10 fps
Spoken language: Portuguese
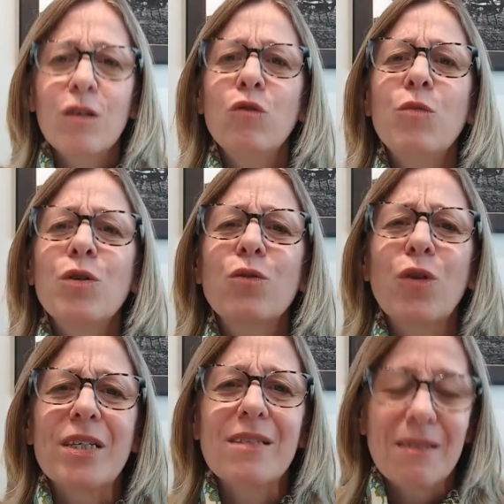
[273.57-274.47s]
Número
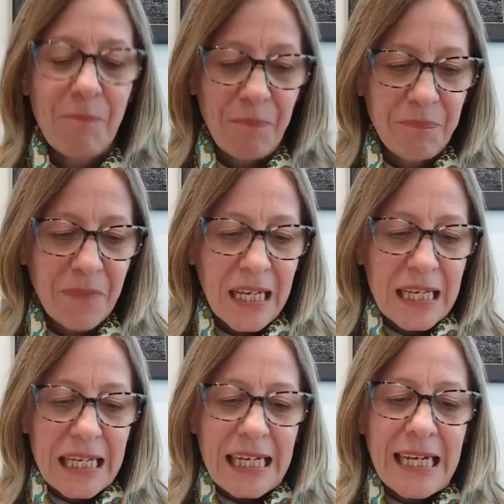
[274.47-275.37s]
2.
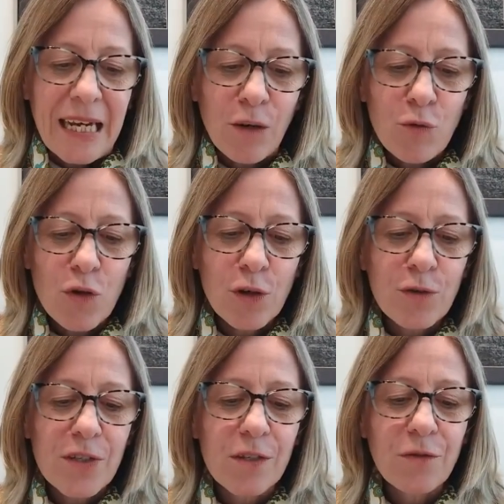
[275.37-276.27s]
Não te
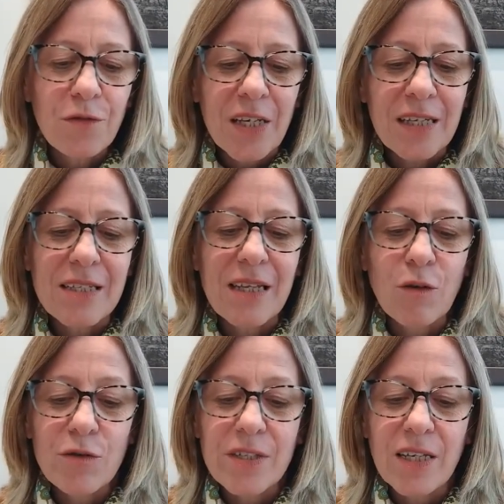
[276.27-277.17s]
crucifiques na
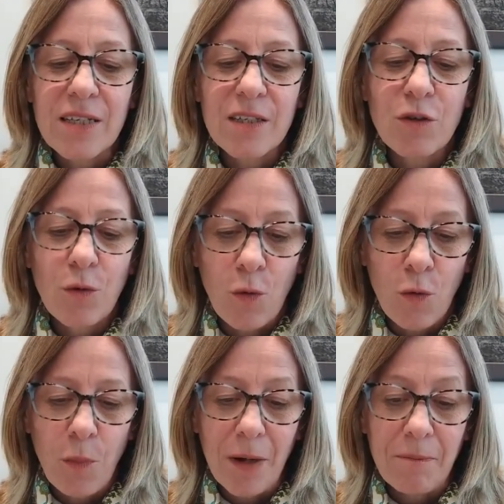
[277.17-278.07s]
consciência de
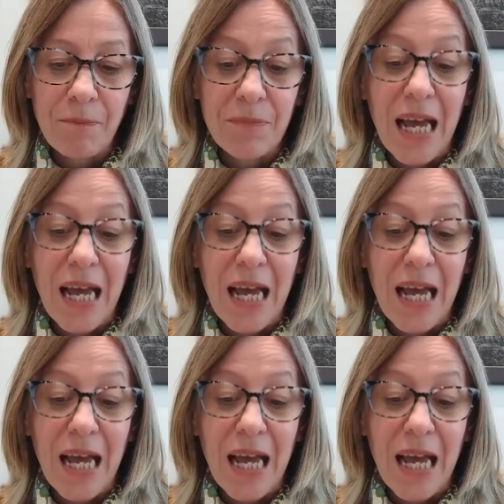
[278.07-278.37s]
culpa